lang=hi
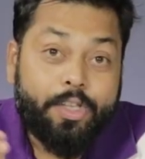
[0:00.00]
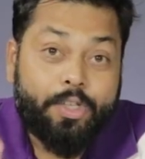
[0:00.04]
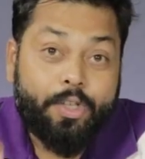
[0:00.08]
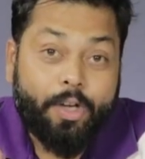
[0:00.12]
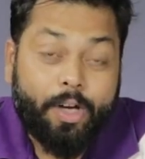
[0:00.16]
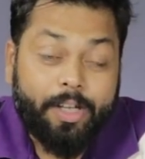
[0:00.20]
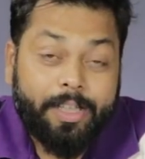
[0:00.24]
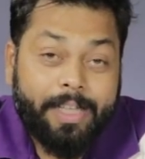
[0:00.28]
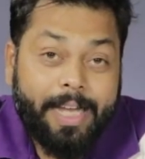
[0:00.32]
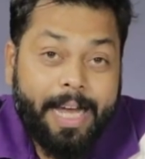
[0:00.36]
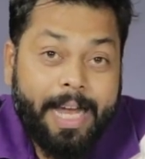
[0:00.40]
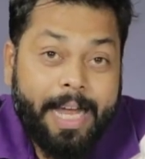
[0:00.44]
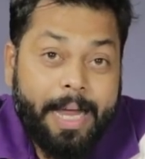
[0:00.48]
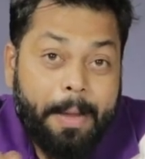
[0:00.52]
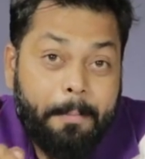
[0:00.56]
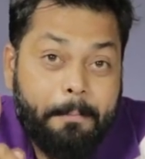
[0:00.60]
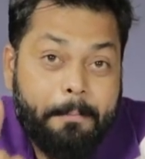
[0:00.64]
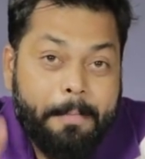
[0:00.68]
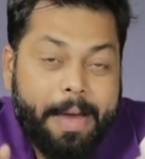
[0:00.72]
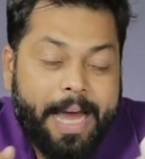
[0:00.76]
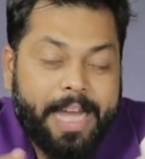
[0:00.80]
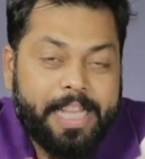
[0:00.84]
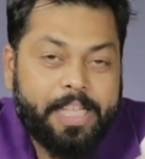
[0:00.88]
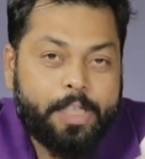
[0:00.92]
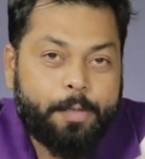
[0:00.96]
चौथा है
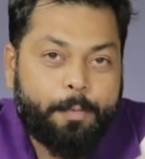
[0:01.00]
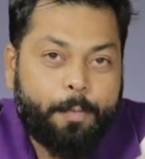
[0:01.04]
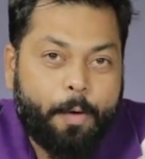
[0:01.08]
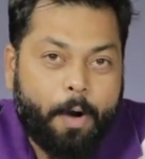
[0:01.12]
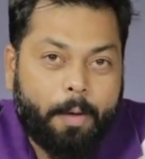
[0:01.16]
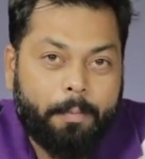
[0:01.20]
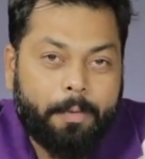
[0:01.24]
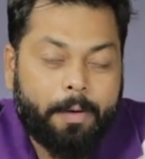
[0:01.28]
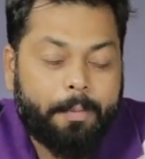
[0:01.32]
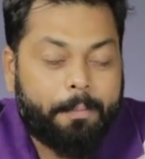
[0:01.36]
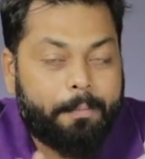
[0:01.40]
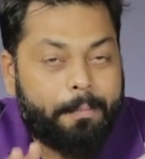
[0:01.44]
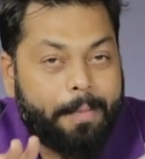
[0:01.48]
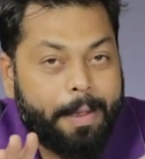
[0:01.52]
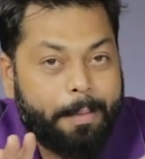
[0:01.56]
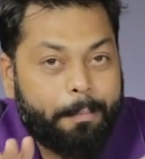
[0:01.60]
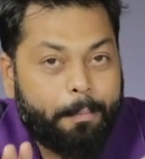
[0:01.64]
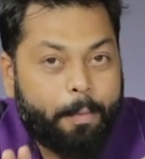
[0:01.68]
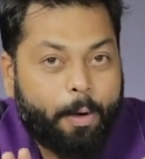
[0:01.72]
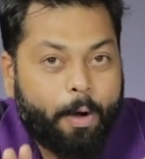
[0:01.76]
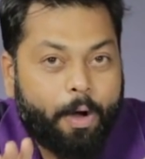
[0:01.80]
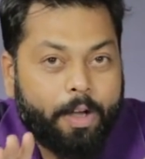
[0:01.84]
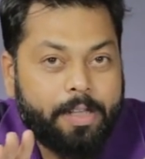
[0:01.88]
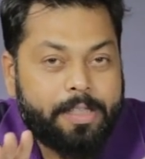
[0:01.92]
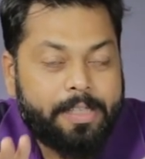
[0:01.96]
मैथ्स प्रॉब्लम मैं
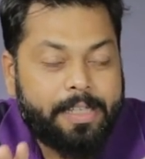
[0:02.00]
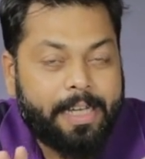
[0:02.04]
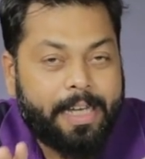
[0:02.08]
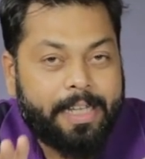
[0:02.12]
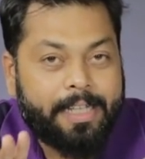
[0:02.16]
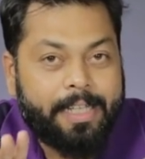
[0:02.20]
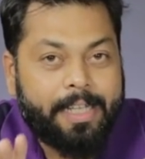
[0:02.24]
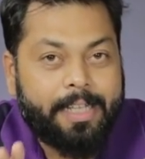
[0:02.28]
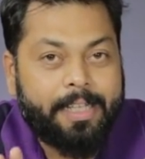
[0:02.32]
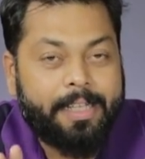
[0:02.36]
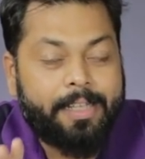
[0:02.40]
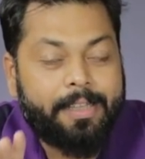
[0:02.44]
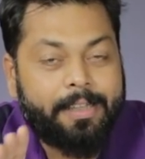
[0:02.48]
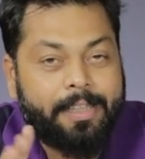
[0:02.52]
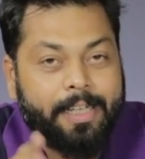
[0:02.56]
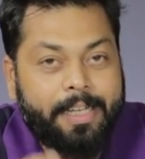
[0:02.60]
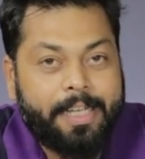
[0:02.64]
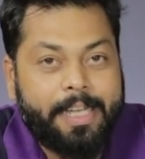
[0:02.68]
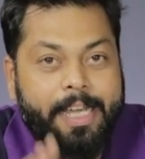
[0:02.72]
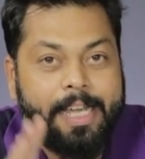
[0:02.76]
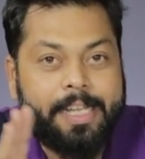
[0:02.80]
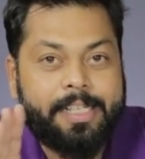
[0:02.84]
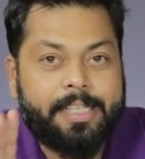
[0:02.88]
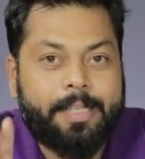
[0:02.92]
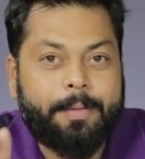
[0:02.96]
बहुत ज़्यादा दिन तक
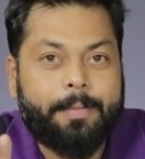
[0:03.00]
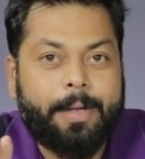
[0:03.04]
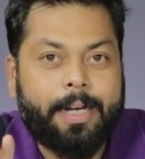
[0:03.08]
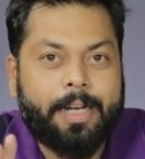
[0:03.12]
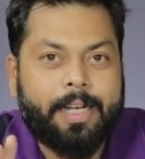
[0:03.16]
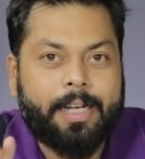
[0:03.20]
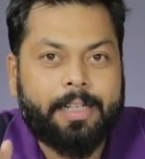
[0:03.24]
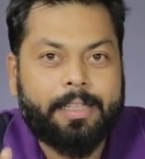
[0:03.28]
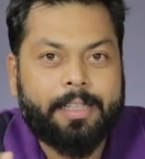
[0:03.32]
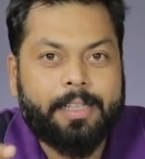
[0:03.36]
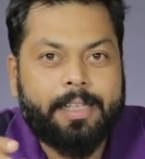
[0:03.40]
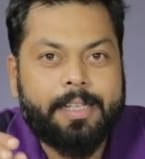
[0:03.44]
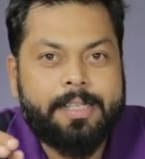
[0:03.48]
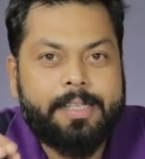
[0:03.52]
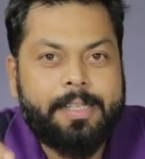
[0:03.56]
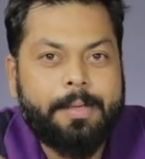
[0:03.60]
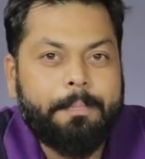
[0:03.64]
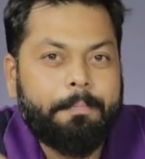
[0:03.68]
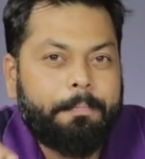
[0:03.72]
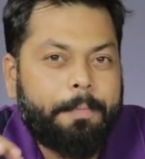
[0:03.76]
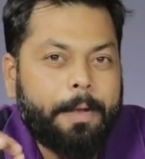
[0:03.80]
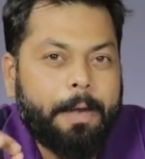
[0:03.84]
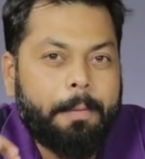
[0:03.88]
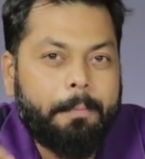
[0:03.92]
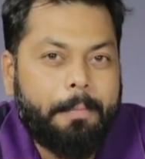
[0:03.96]
ये इस्तेमाल करता था
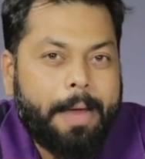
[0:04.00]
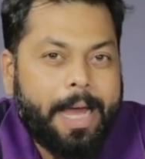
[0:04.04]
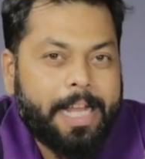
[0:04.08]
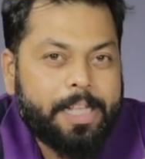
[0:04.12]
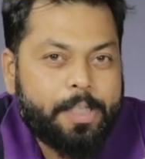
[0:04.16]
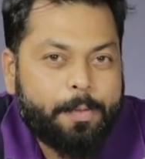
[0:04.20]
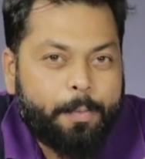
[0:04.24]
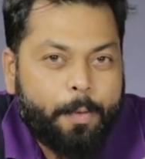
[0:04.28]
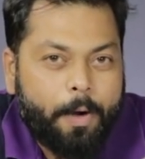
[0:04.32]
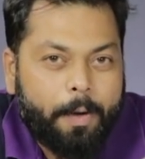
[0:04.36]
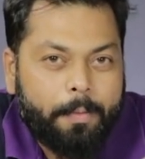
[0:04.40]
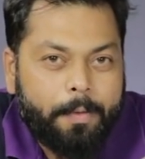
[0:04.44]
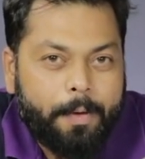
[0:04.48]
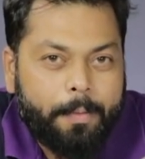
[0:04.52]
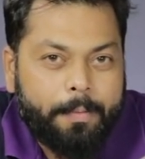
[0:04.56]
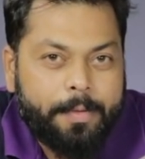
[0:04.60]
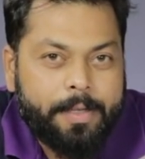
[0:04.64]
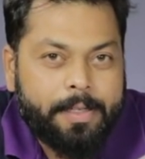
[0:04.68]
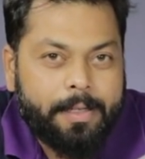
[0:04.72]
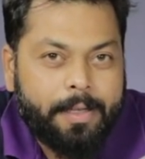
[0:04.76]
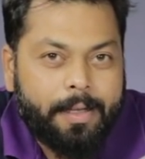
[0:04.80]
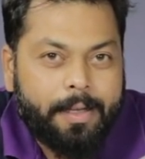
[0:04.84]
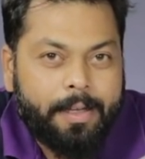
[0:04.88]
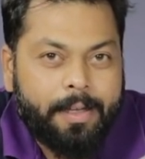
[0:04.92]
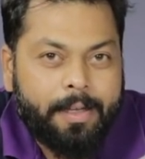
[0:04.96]
सिंपल मैथ्स प्रॉब्लम
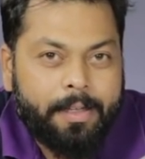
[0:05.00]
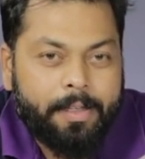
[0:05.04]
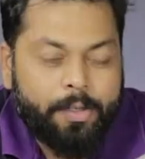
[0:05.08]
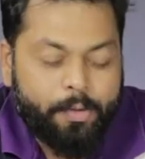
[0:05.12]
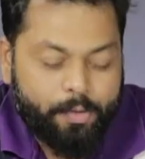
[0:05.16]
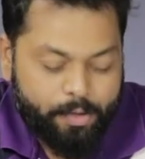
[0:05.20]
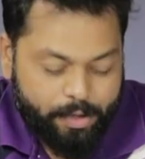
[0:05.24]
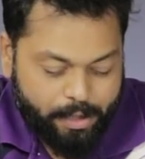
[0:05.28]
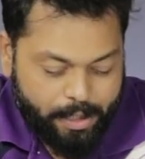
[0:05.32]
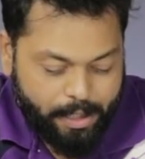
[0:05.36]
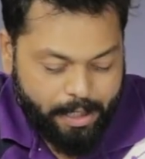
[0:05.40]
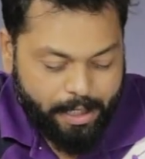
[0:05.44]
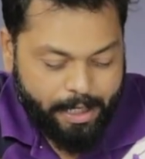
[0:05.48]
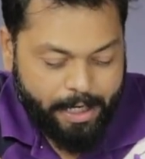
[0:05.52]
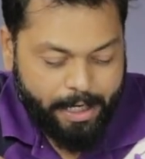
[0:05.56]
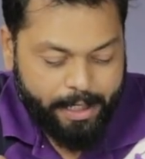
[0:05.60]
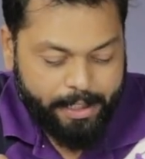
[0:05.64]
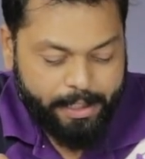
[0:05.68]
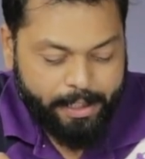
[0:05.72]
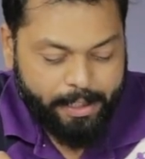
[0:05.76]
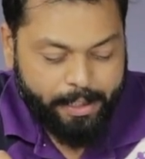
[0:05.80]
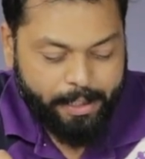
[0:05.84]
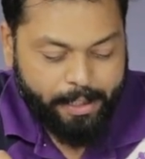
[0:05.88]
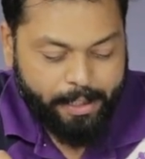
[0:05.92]
यूज़ करना है ये